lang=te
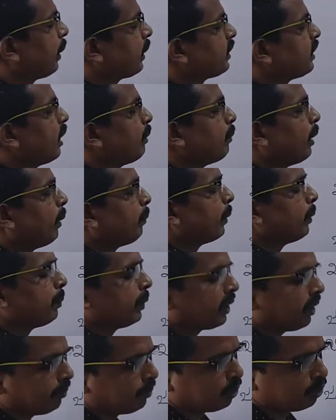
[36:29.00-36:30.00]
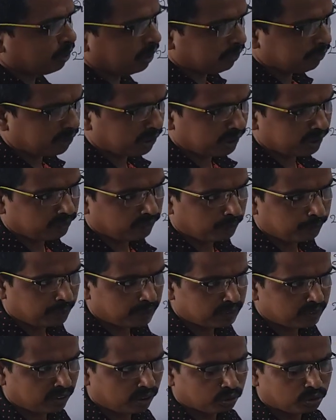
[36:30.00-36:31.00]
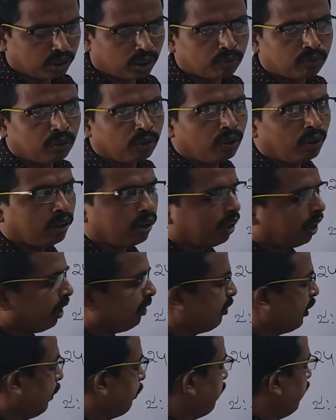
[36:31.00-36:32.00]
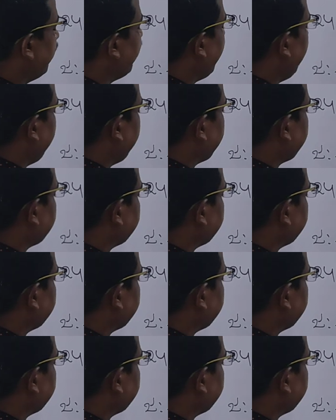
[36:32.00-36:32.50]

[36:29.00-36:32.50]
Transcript: ప్రజ్ఞా మాపని పితామహుడు ఎవరు అనేటువంటి ప్రశ్న అడుగుతారు ఆల్ఫ్రెడ్ బీనే